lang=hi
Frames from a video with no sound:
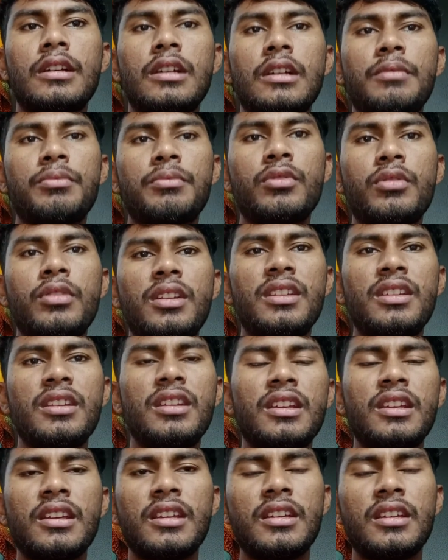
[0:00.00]
अब थोड़ी
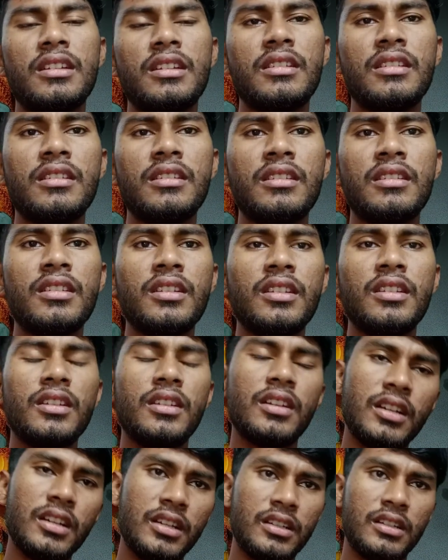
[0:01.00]
ठीक है
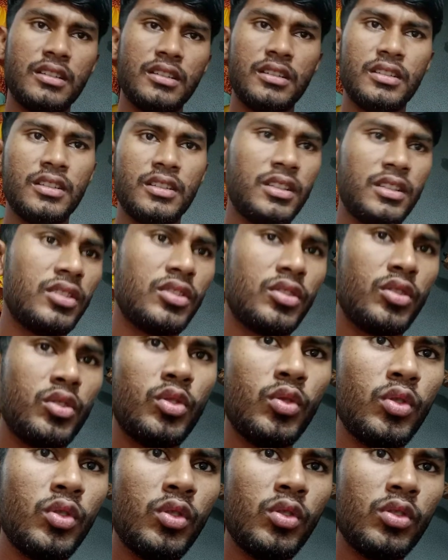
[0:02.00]
हाँ तो
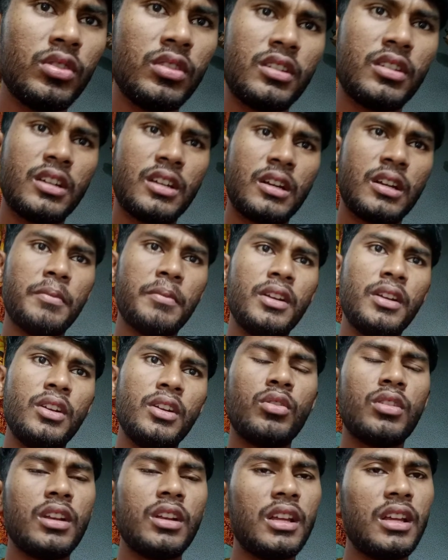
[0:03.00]
खमन
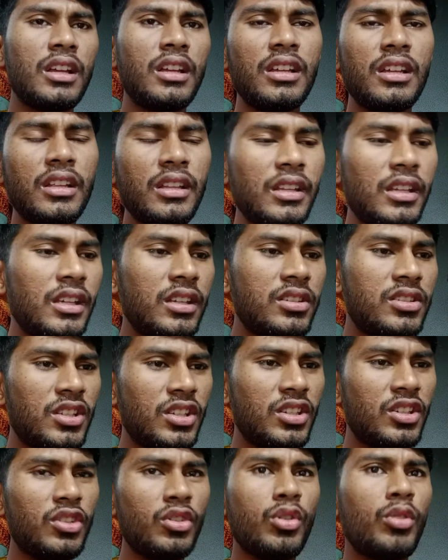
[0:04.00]
ढोकला ने
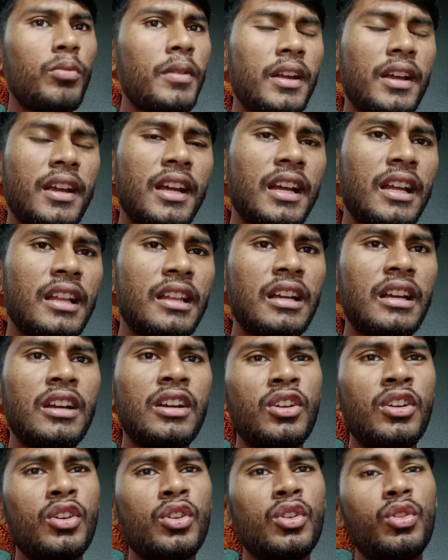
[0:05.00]
चिंकी को भड़काया था
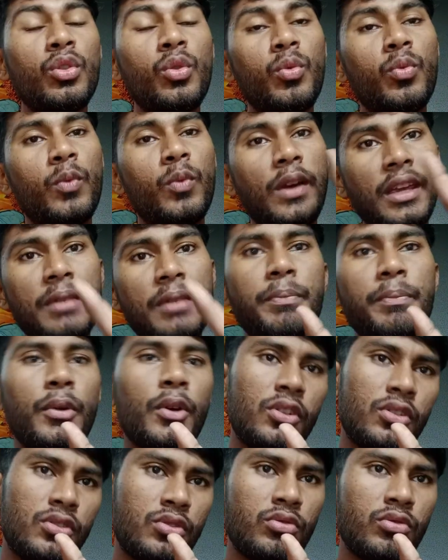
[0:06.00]
तो वही
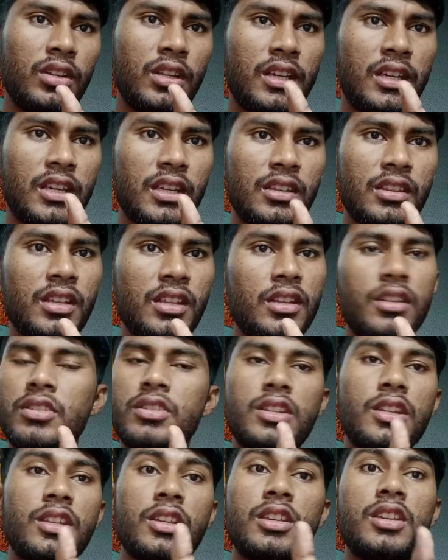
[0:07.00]
पॉइंट्स को लेके देख
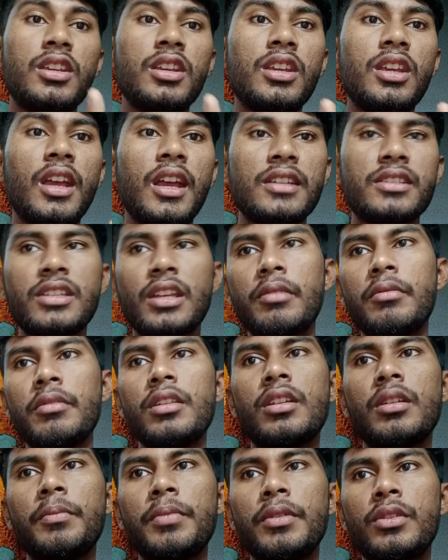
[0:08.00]
चिंकी ऐसा भी नहीं
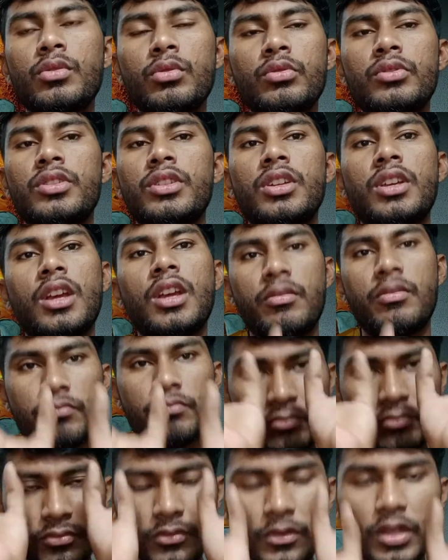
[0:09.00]
कभी सोची क्या
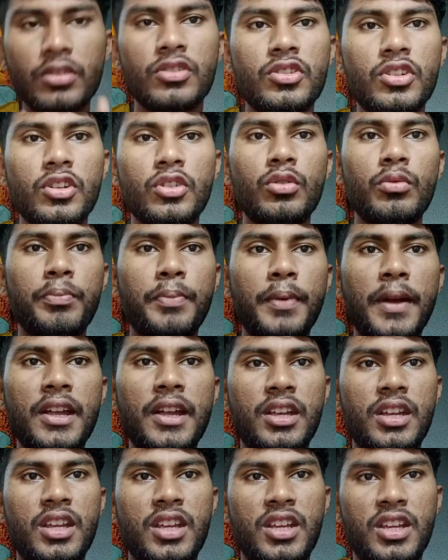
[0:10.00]
चलो
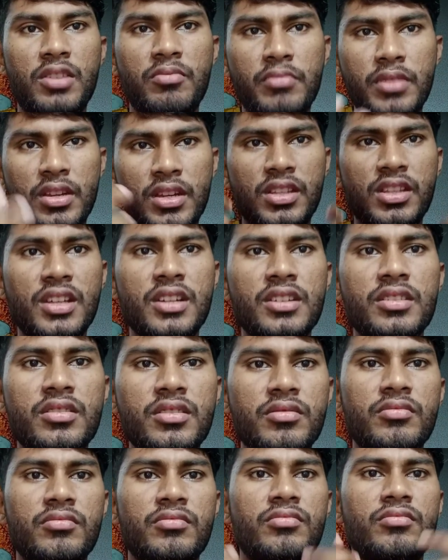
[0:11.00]
बैठते हैं मेरे साथ
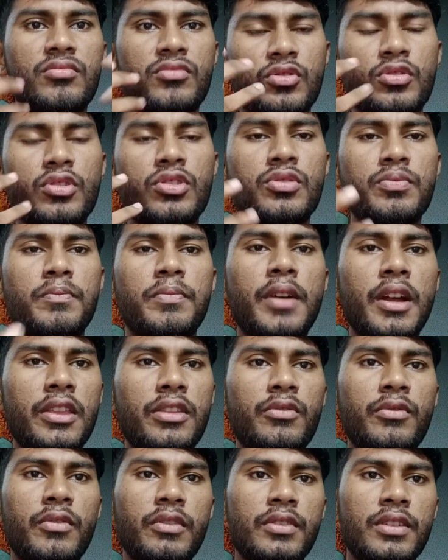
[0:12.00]
कुछ बात
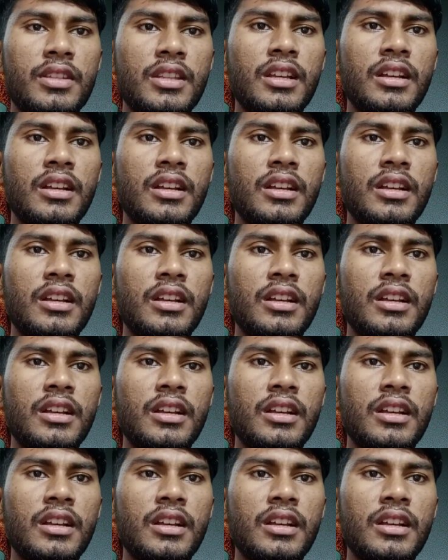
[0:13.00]
व्यवस्था